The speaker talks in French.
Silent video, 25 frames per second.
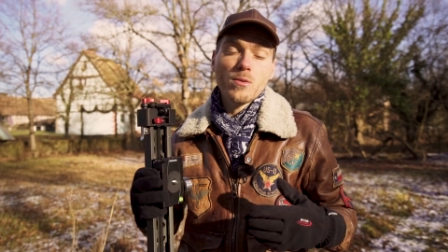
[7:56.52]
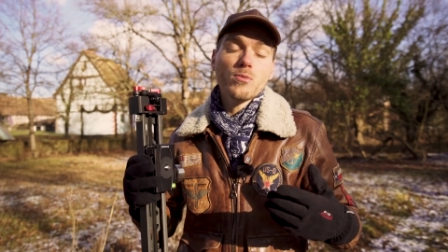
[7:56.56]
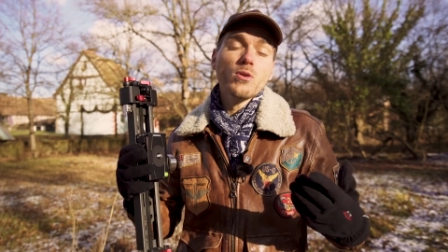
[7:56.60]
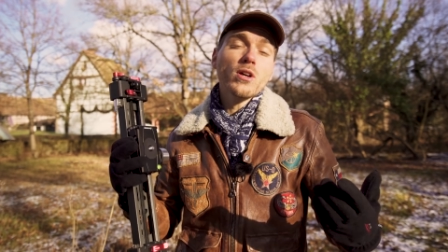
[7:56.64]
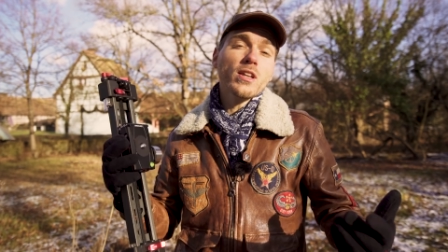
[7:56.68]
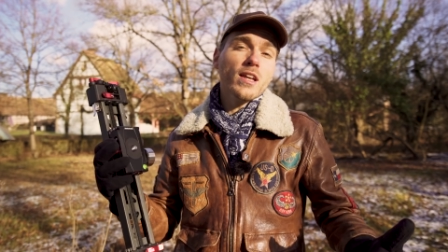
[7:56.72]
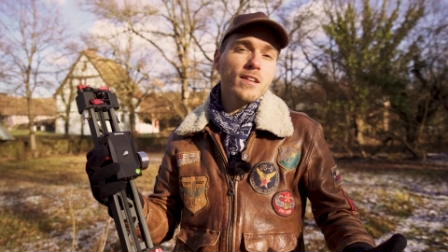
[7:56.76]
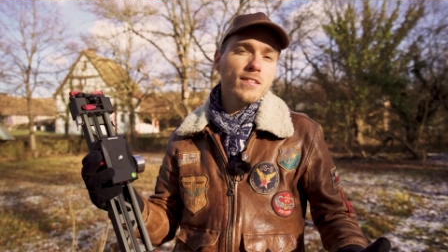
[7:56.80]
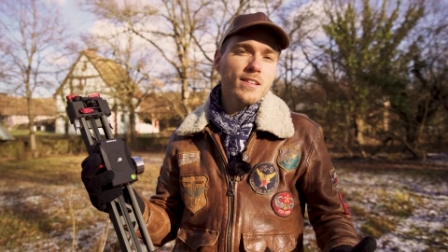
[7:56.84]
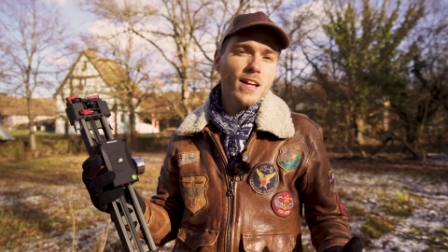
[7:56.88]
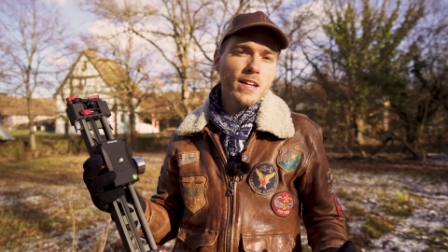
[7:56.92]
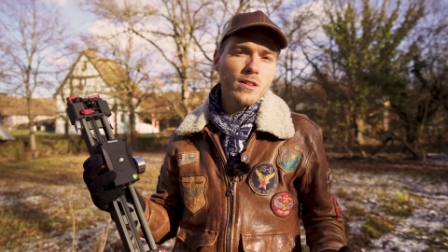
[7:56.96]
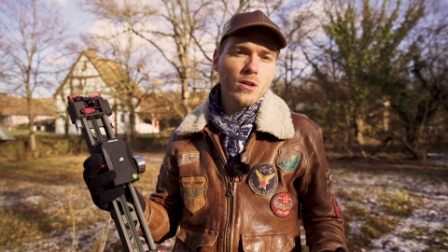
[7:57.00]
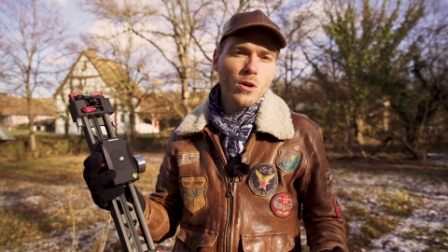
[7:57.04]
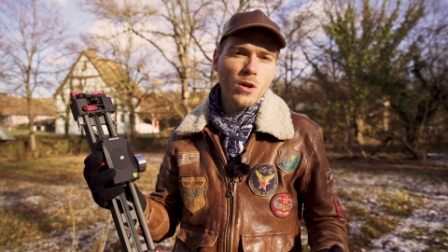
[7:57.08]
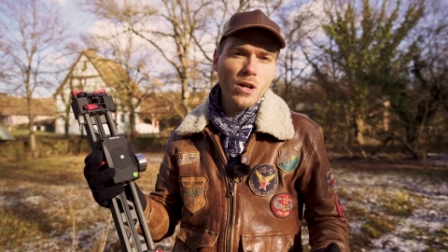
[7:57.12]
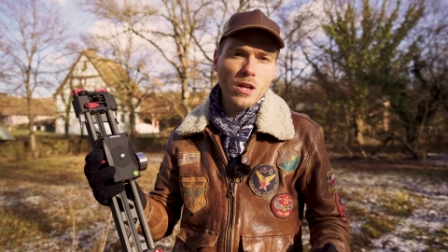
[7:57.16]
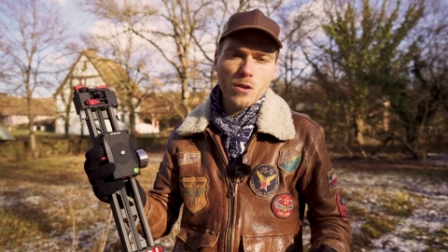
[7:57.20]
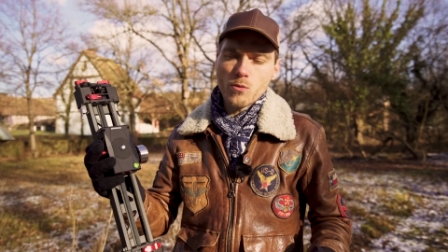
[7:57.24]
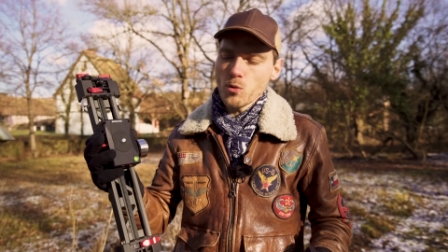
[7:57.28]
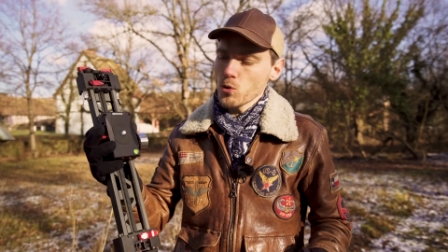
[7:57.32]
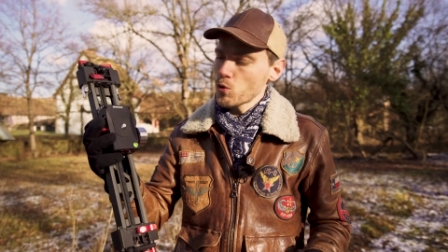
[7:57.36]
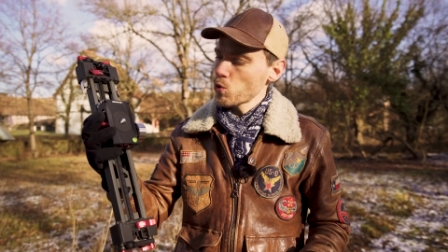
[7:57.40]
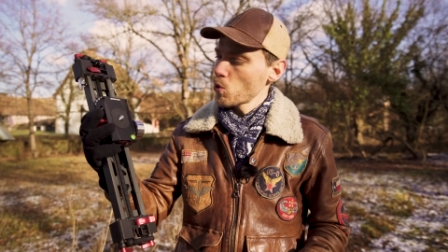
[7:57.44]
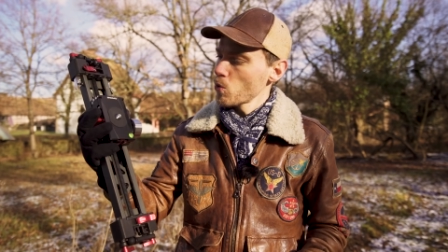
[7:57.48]
besoin un slider
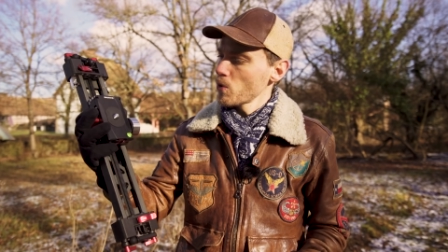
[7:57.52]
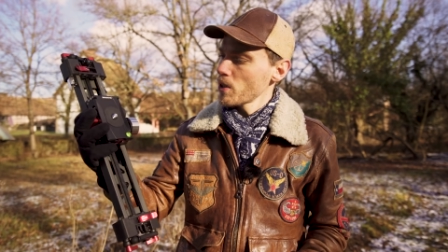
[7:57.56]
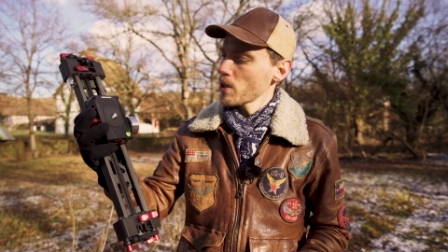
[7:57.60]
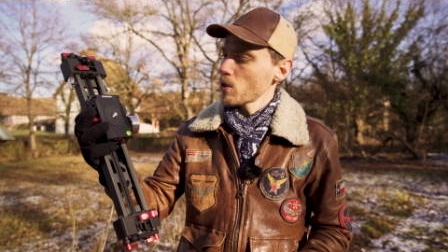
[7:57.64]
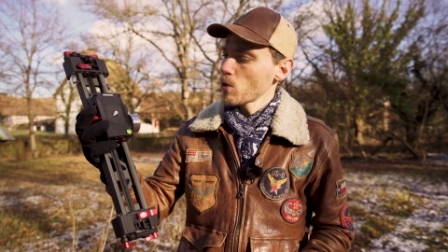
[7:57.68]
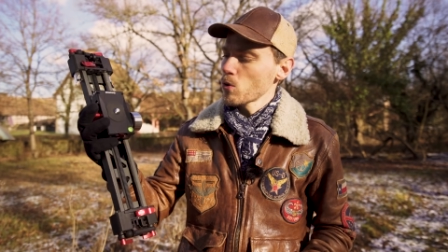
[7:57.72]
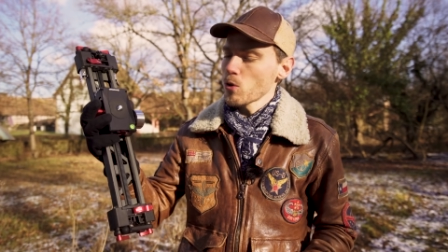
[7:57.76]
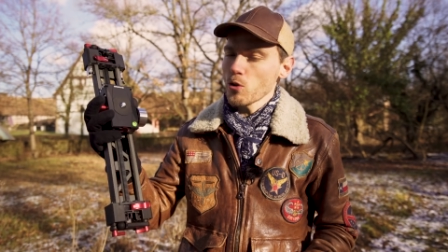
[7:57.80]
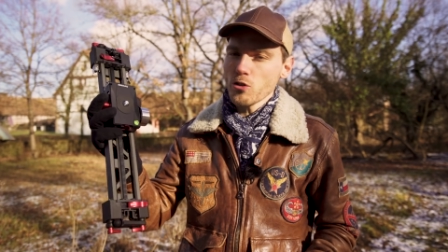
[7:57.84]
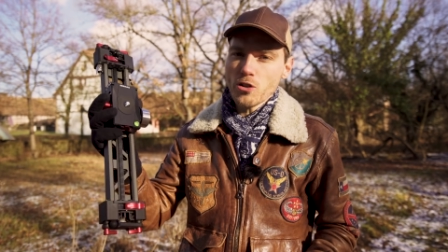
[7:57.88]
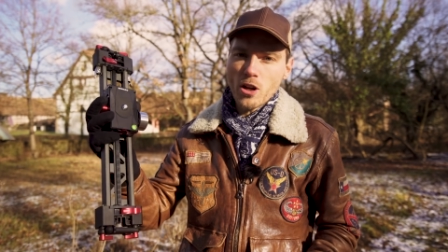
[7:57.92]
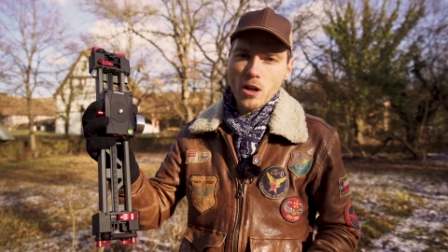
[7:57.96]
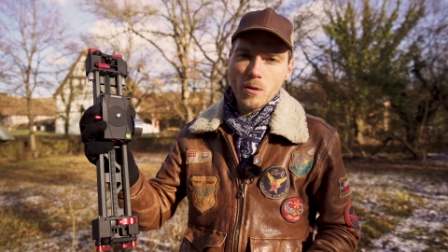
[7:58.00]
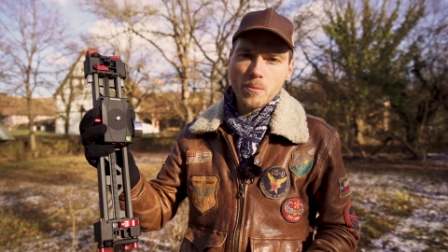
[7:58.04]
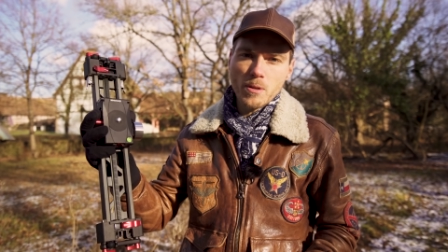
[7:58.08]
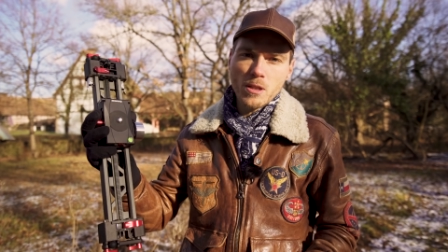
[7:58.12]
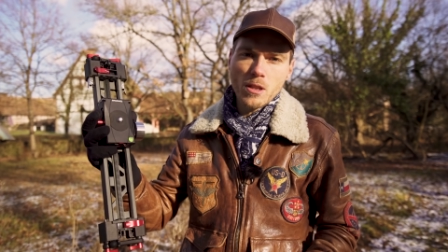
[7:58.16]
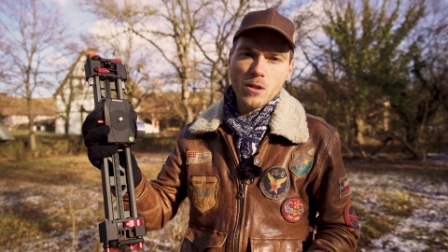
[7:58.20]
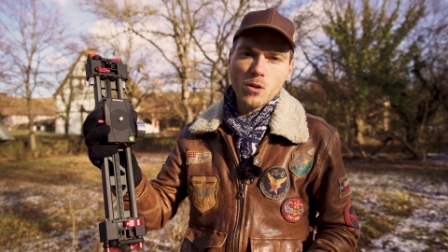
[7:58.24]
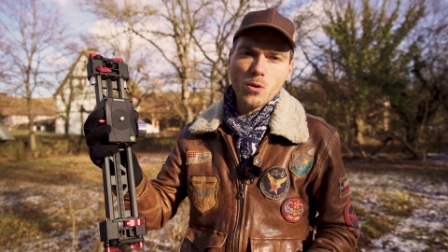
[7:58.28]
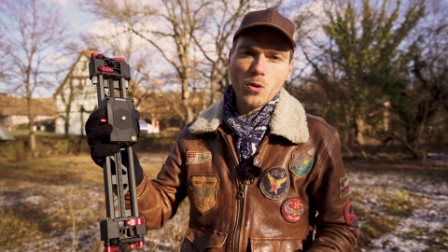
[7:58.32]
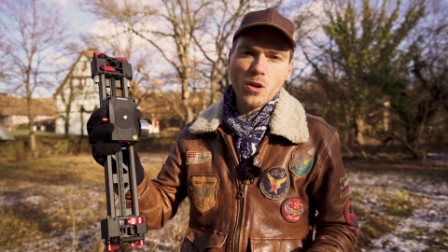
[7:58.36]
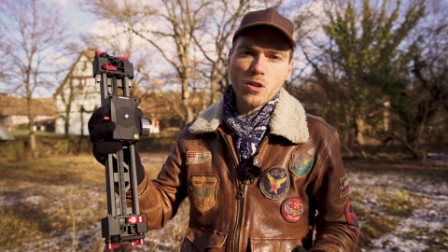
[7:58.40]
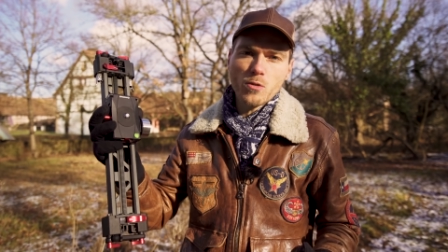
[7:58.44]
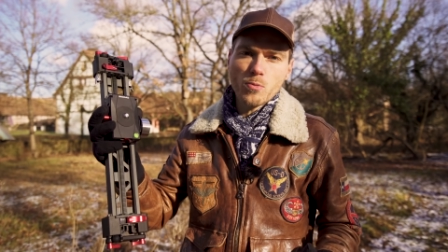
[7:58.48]
et que vous trouvez que le Shark
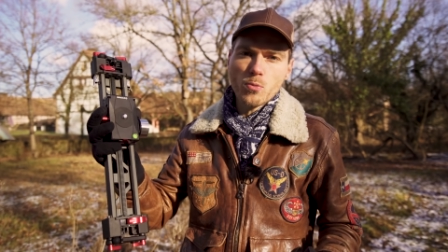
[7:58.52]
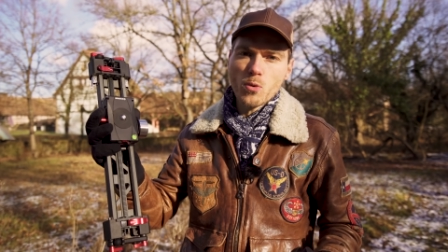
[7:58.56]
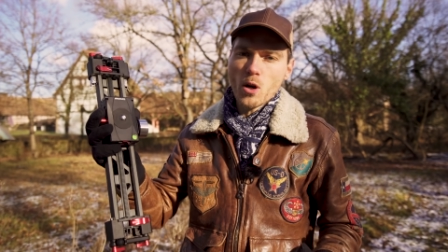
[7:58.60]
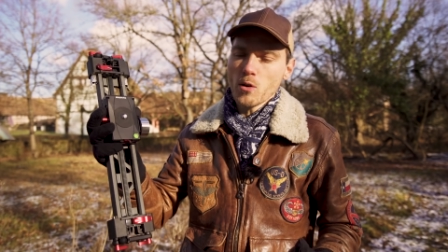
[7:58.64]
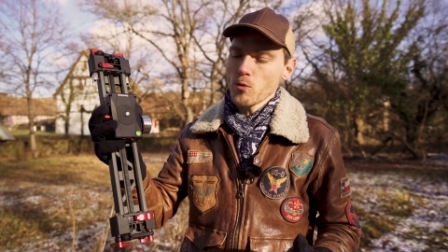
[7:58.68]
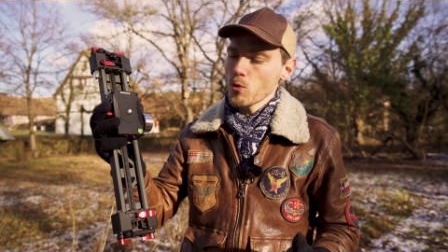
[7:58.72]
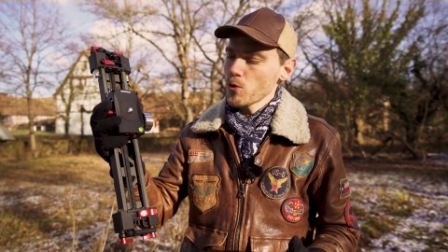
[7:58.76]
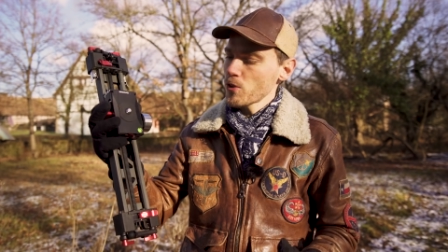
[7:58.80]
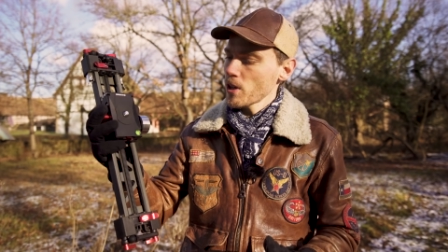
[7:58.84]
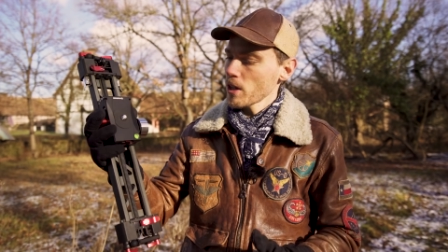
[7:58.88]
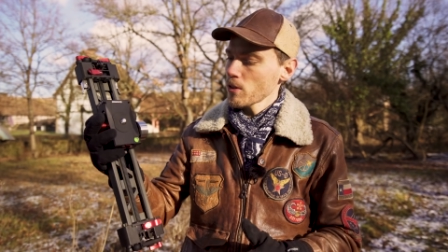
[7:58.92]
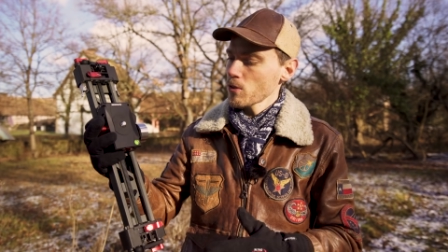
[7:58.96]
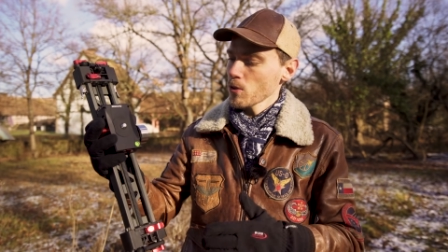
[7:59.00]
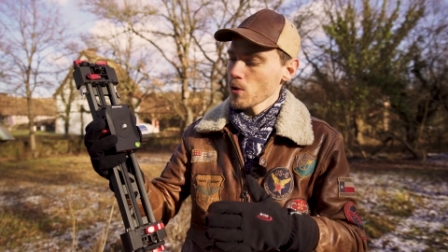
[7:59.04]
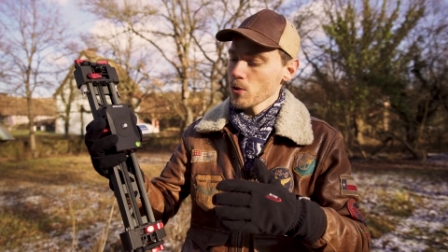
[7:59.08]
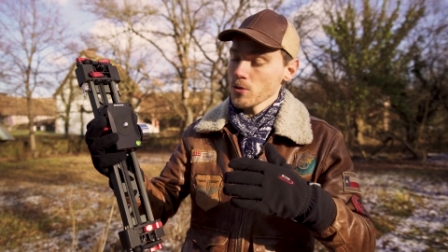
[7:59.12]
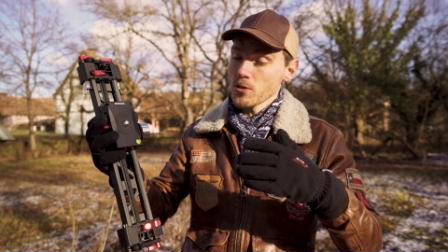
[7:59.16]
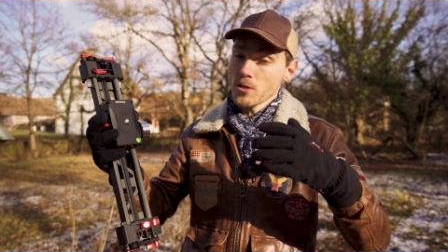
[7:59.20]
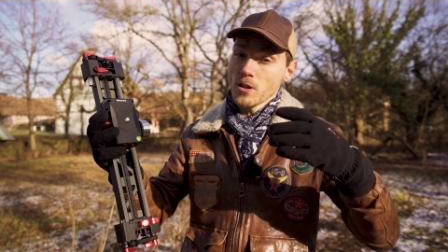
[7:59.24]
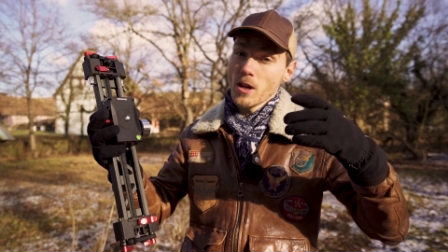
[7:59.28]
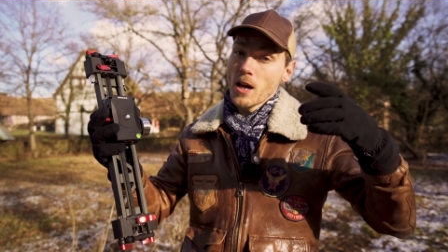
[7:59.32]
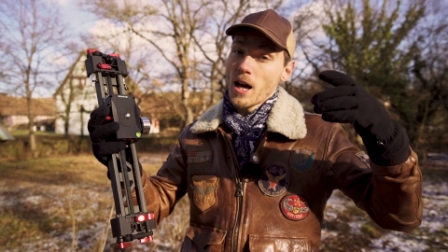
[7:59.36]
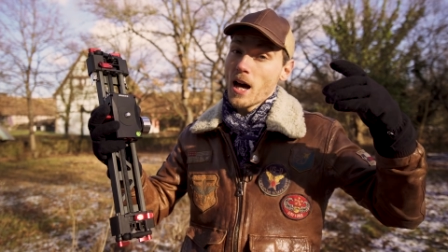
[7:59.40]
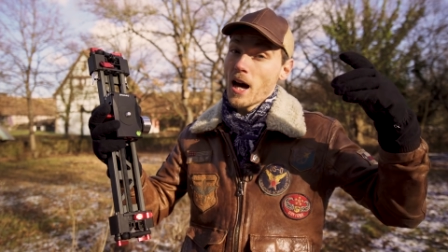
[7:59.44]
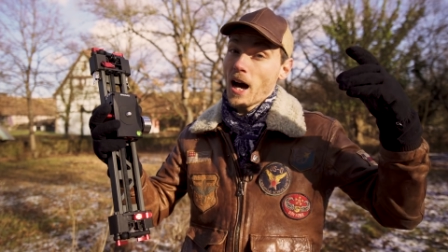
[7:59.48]
Mini correspond à vos
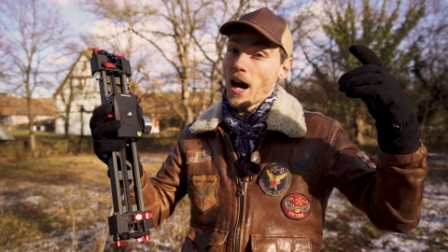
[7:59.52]
attentes,